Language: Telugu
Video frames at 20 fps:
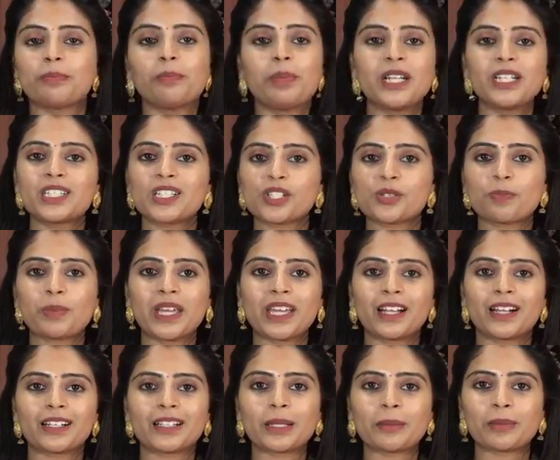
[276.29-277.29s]
పీచెస్
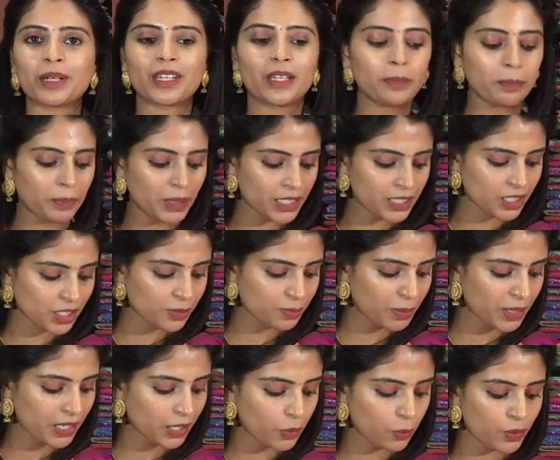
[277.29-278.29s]
పింక్ అంటాం కదా పీచెస్
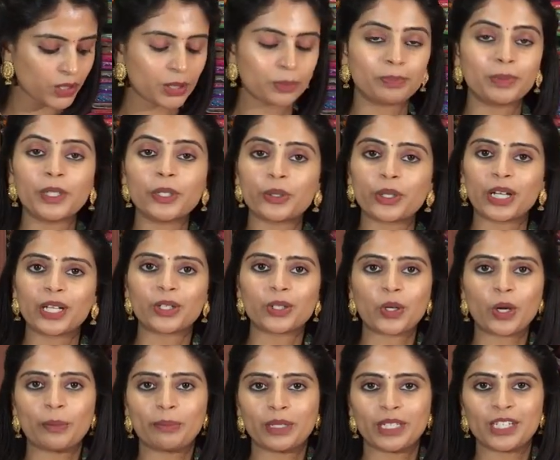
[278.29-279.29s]
పింక్ విత్ బ్లూ కలర్
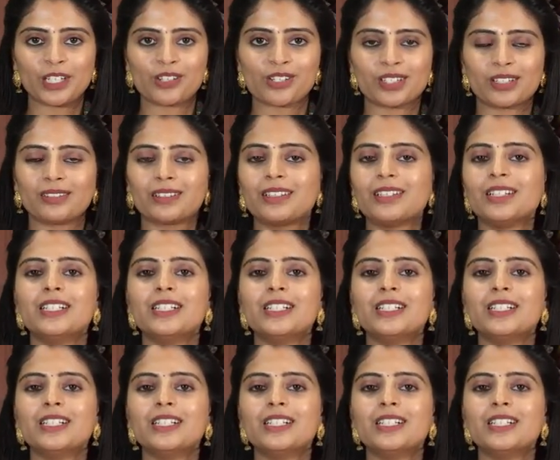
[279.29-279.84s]
కాంబినేషన్